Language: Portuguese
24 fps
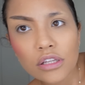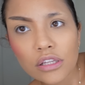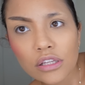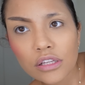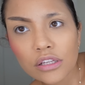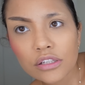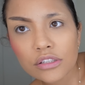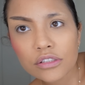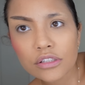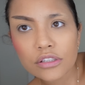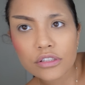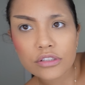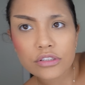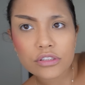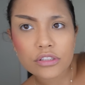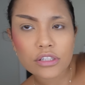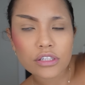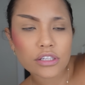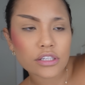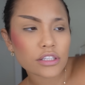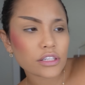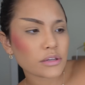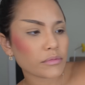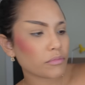E, gente,
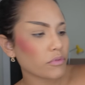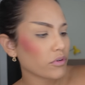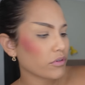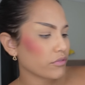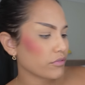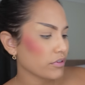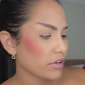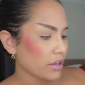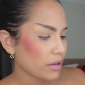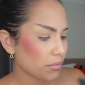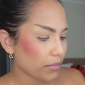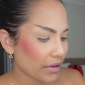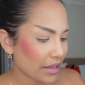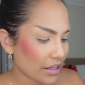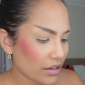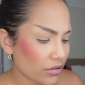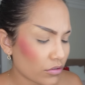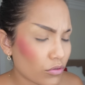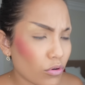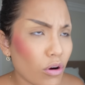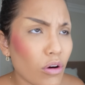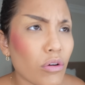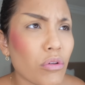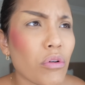aqui na mão é vermelho.
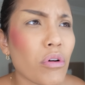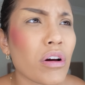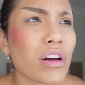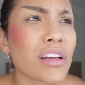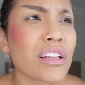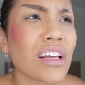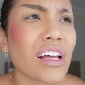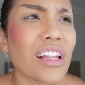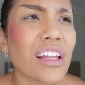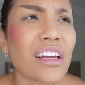Qual a cor que dá